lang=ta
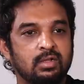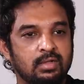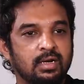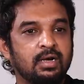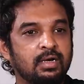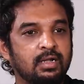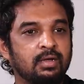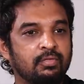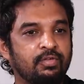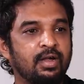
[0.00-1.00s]
அந்த
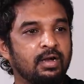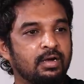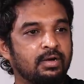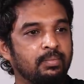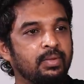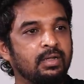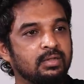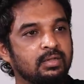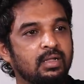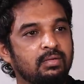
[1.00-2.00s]
எடிட்டிங் ஃபைனல்
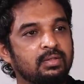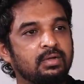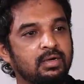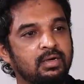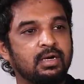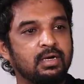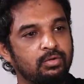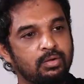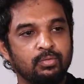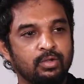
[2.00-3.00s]
ட்ரிம்மிங் தான் வந்துட்டு
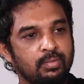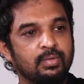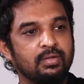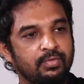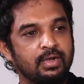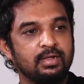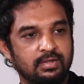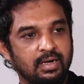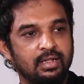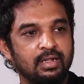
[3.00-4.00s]
டைரக்டரோட முக்கியமான வேலை
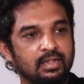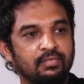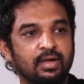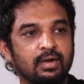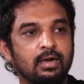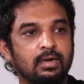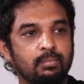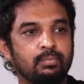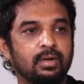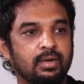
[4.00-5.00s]
கடைசியாக அந்த ஃபைனல்
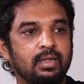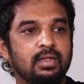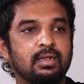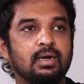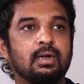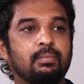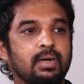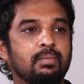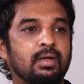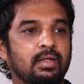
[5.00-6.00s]
ட்ரிம் பண்ணி அது என்ன
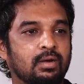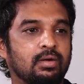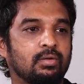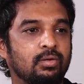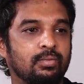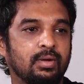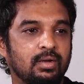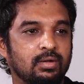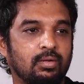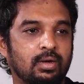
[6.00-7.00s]
படமாக இருக்கணும்
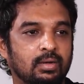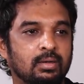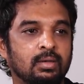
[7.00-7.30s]
அப்படின்னு சொல்லிட்டு